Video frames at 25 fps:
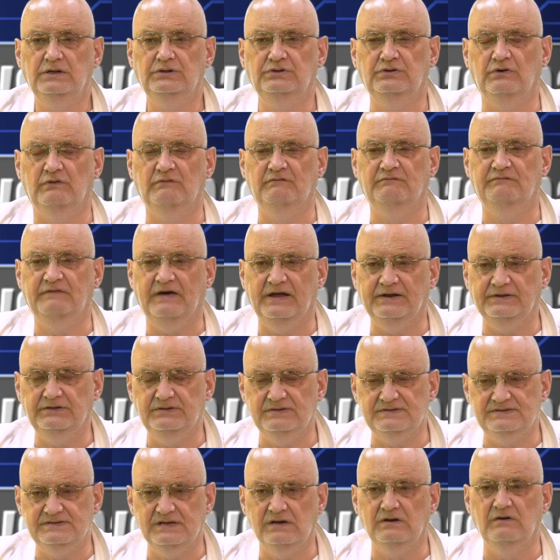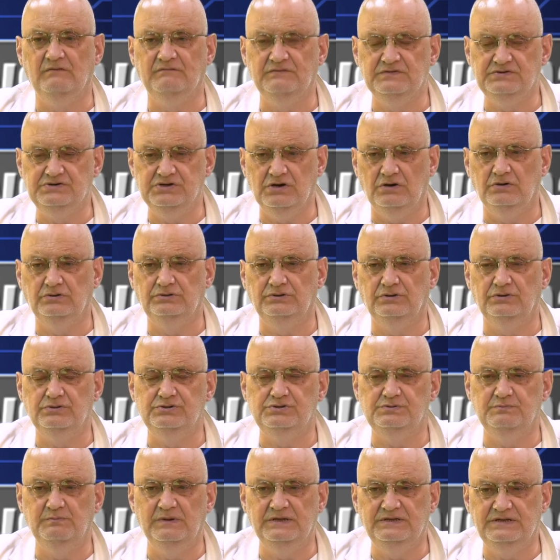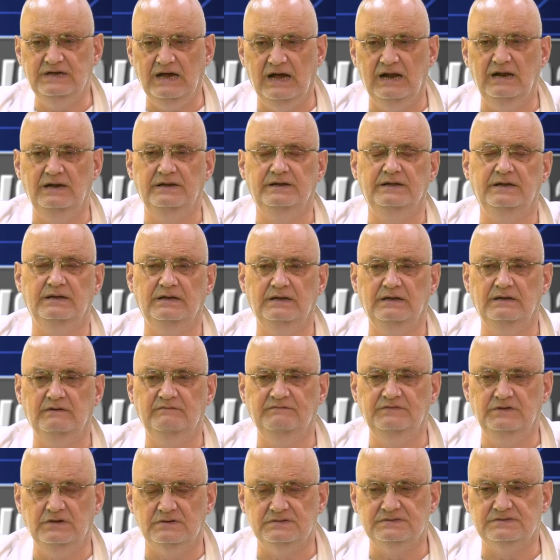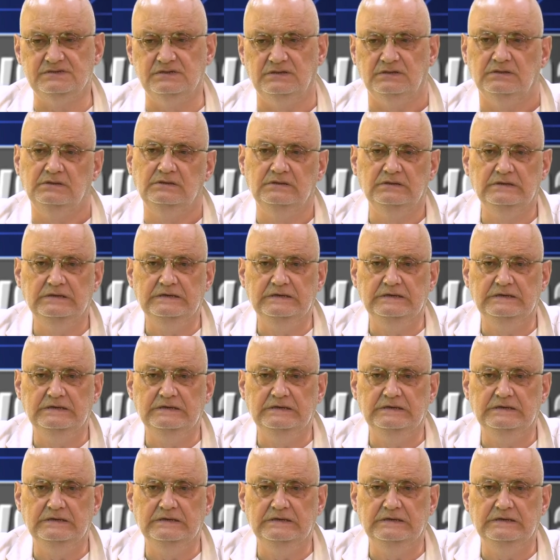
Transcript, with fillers: to warto z tego wyciągnąć medialnie wnioski.